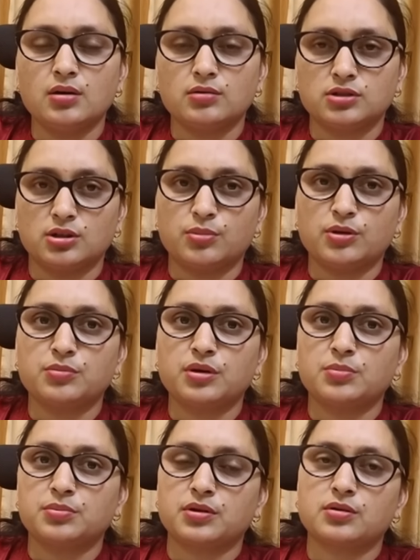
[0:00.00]
जनपद
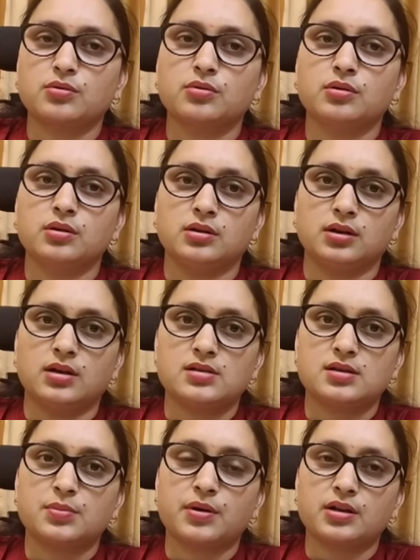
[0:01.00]
में अब तक कुल
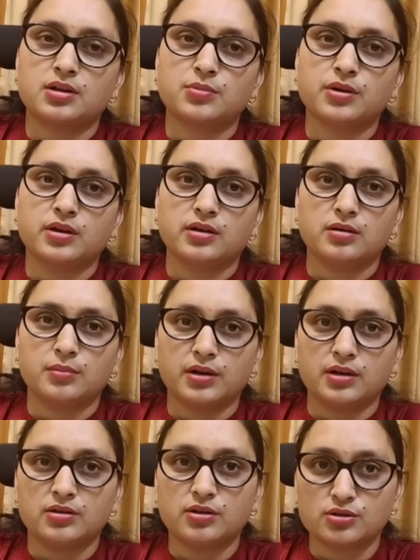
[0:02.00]
अस्सी प्राथमिकियाँ
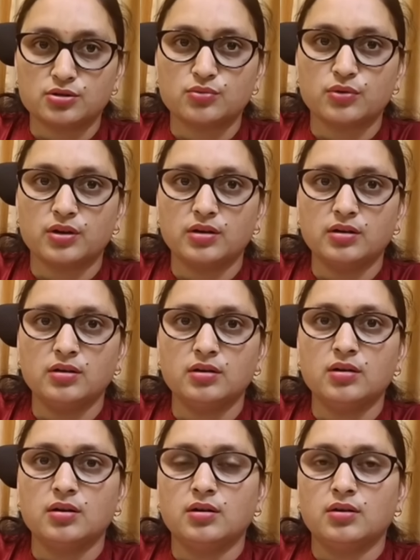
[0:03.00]
हमारी दर्ज हुई हैं
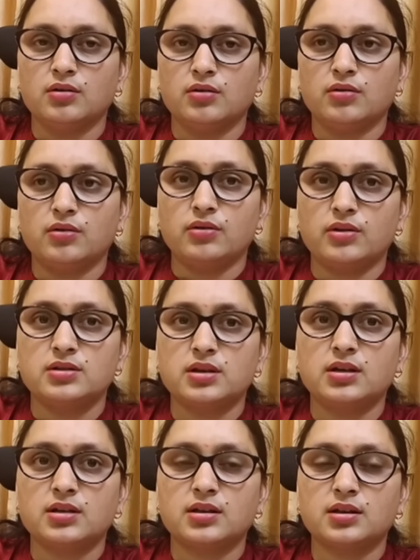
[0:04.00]
और इसी
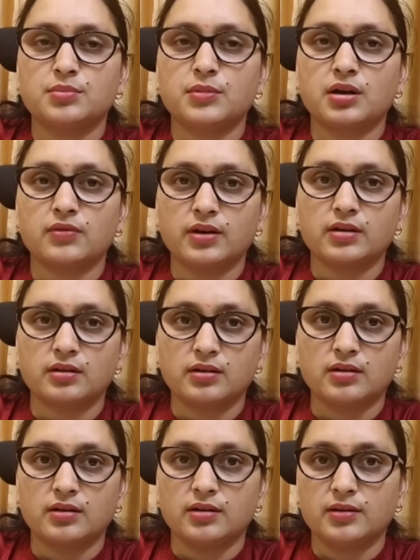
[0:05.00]
के तहत हम कार्रवाई कर
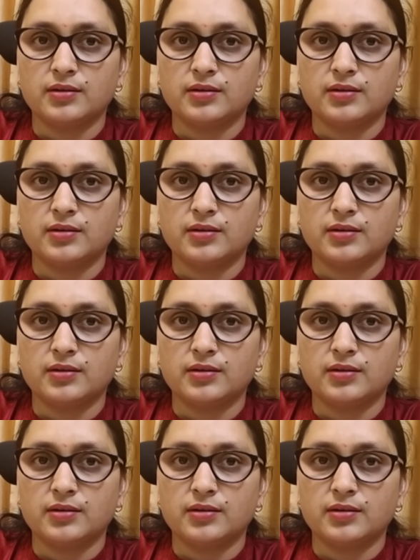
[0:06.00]
रहे हैं